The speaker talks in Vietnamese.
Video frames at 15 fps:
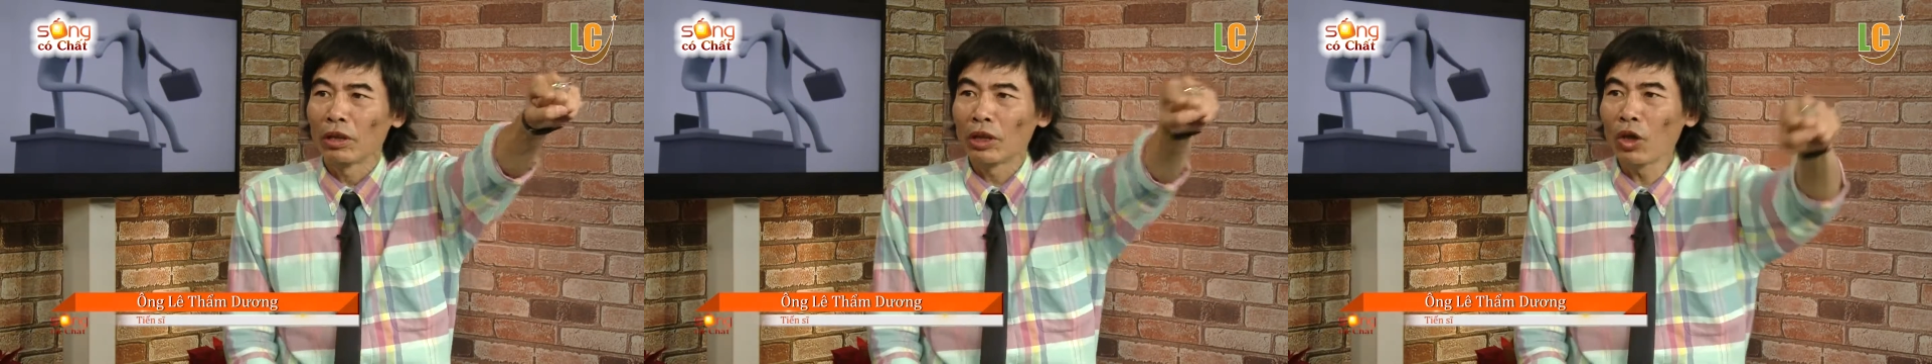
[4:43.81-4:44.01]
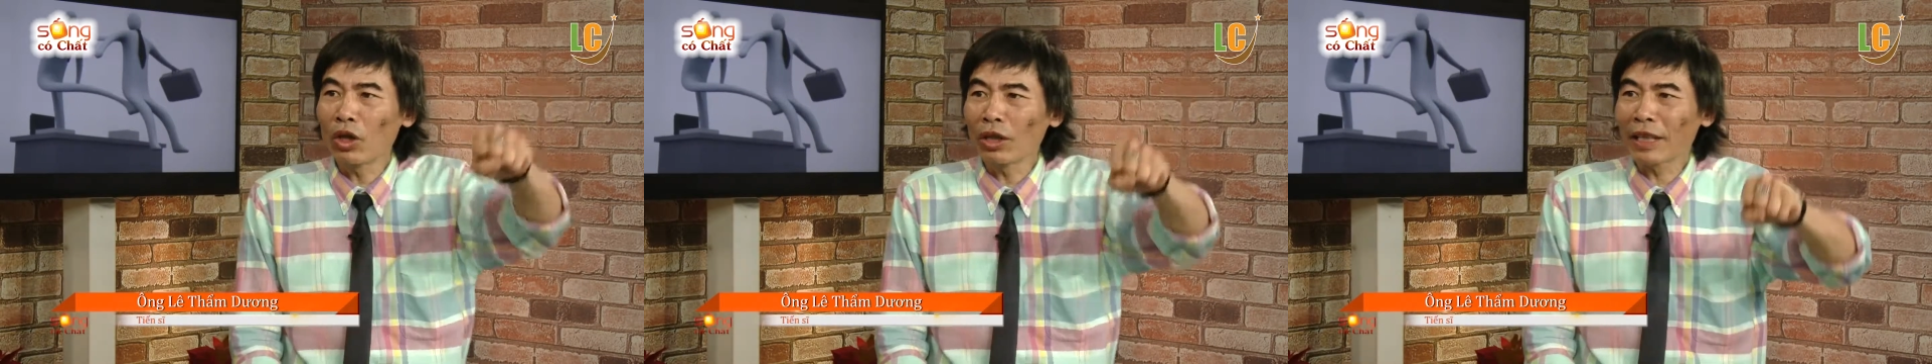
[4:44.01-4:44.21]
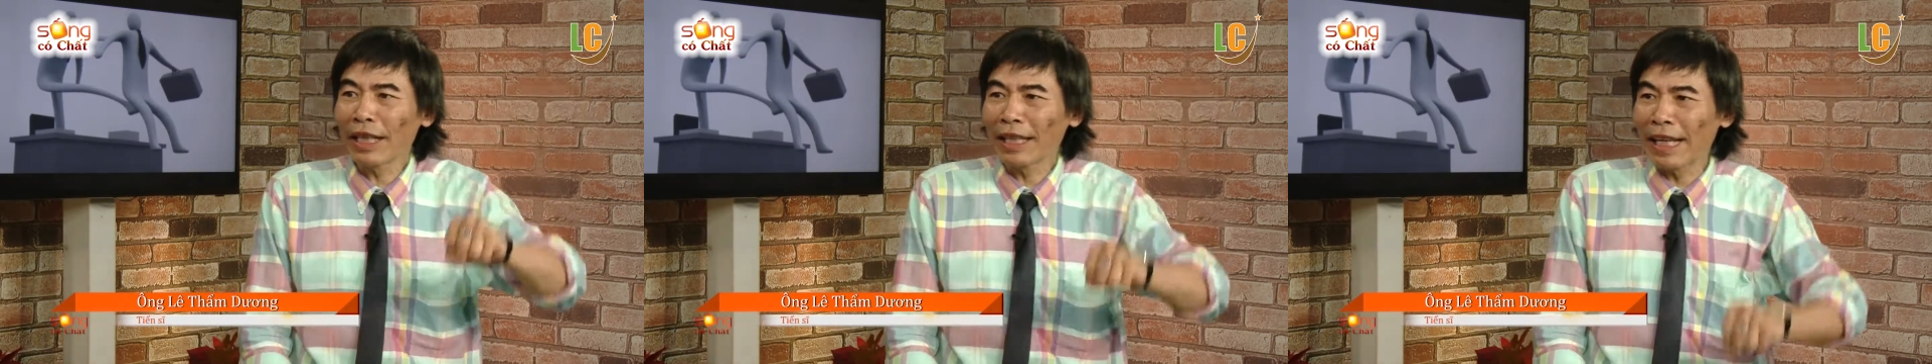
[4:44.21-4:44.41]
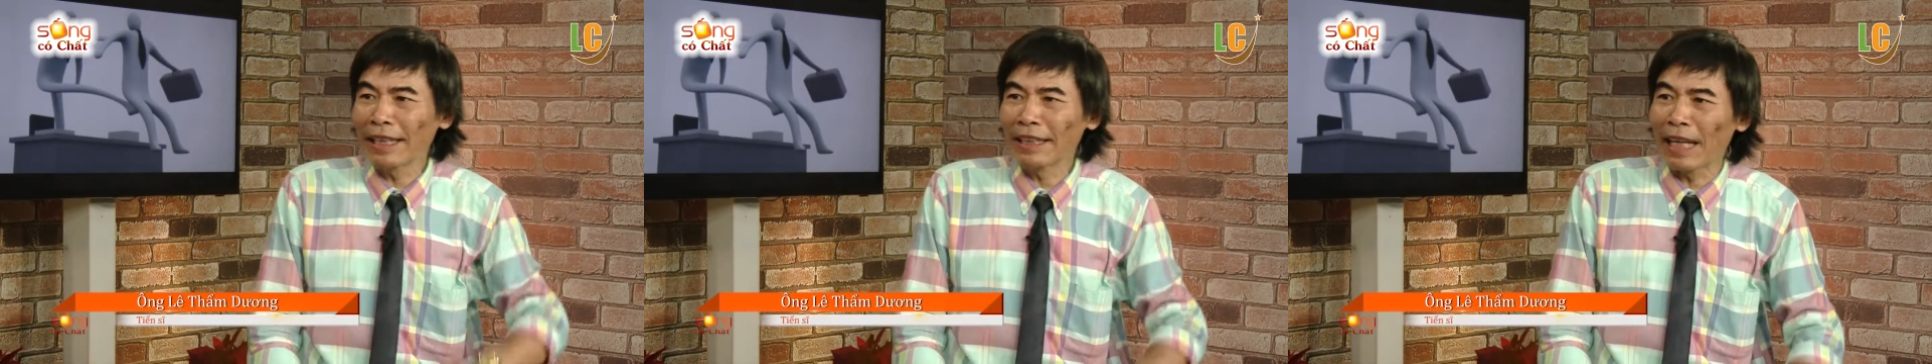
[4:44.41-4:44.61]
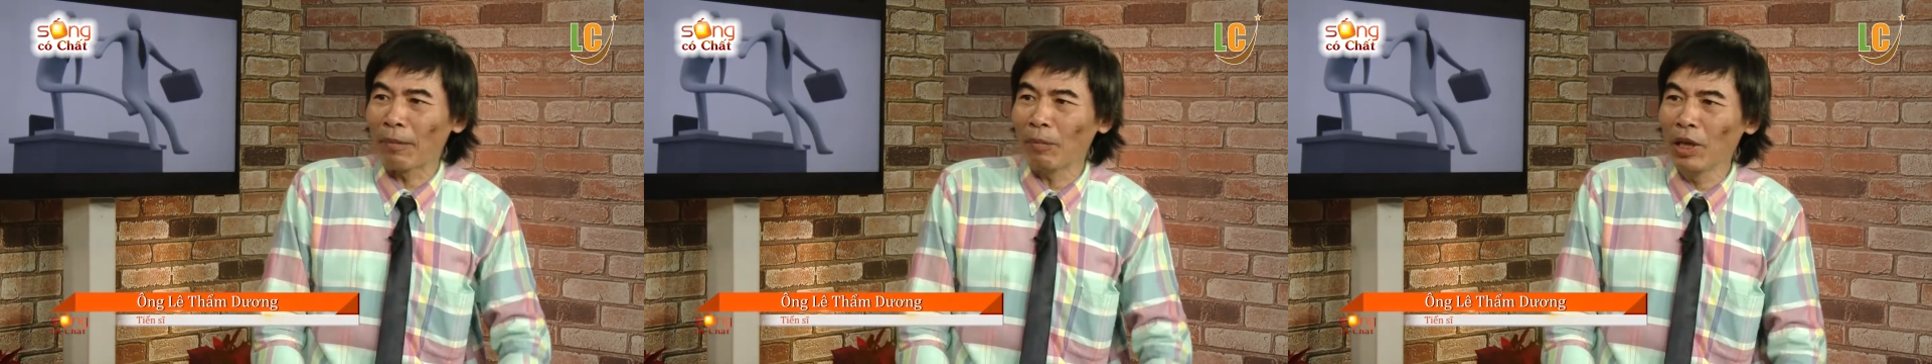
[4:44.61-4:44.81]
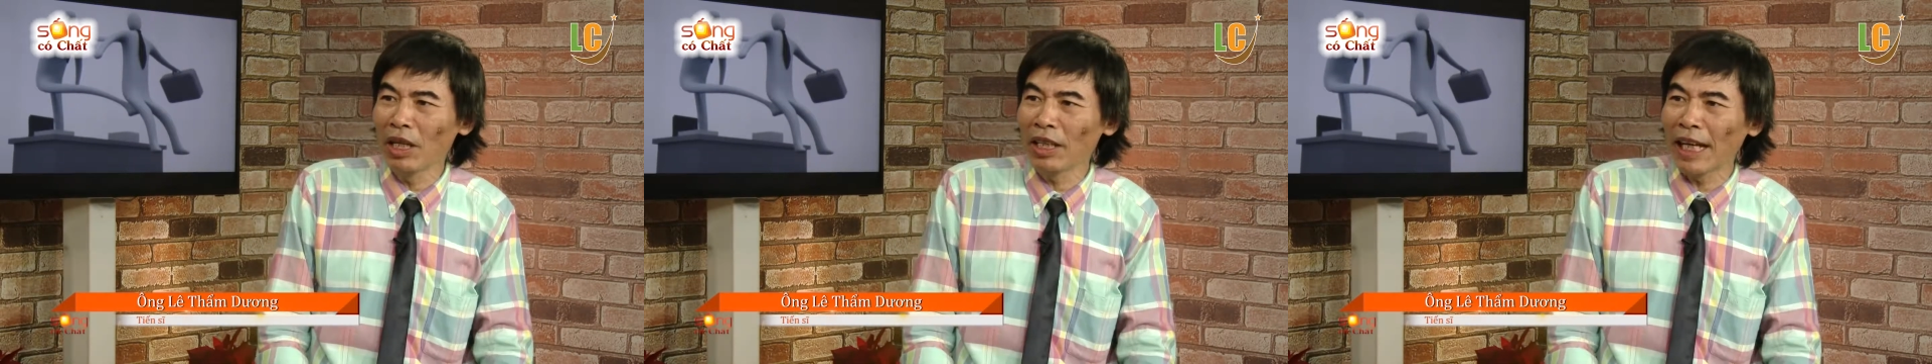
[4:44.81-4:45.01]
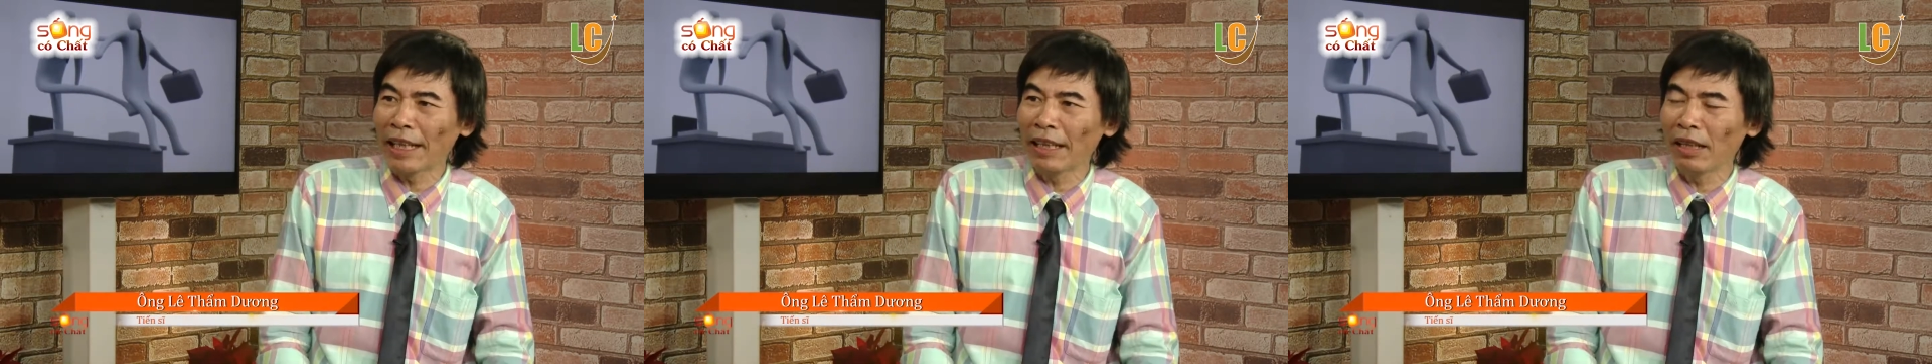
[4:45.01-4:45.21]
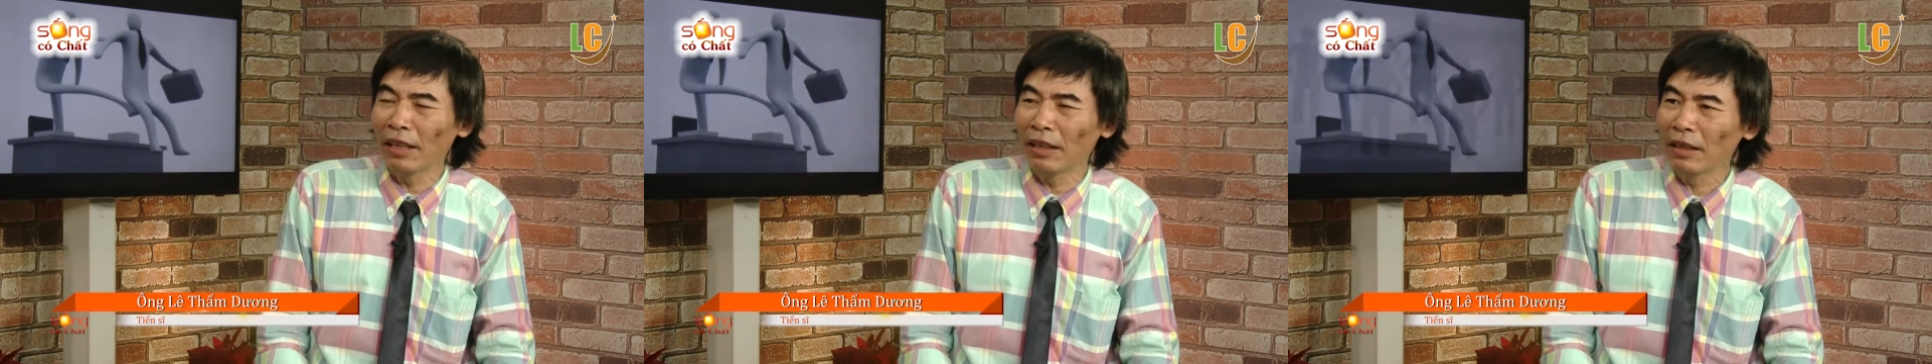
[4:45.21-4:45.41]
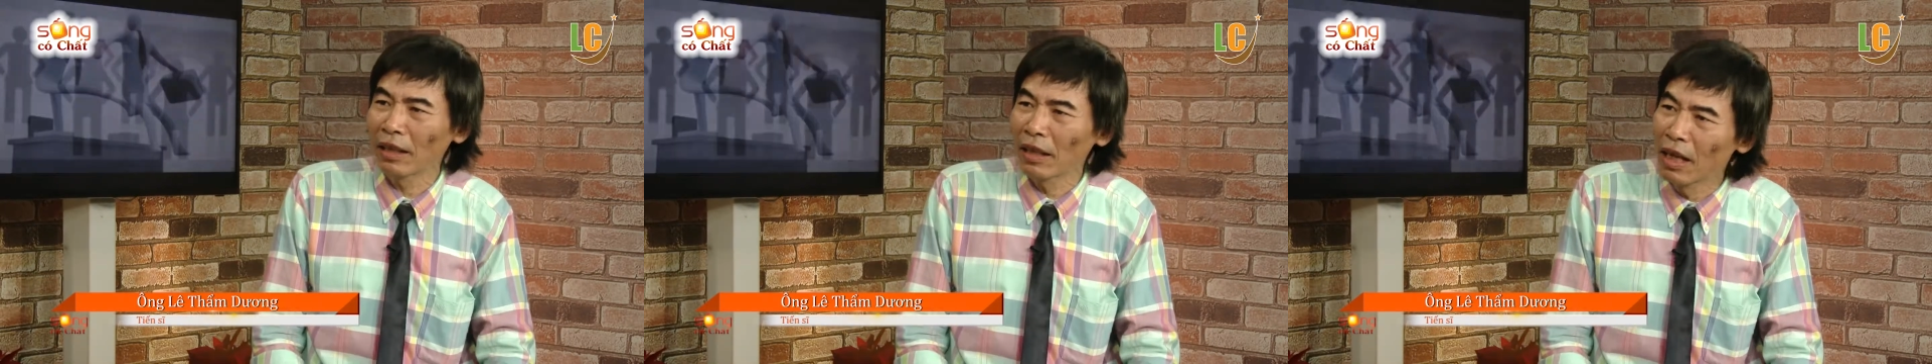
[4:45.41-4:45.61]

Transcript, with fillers: chọn cái cách giảm lương đi anh ơi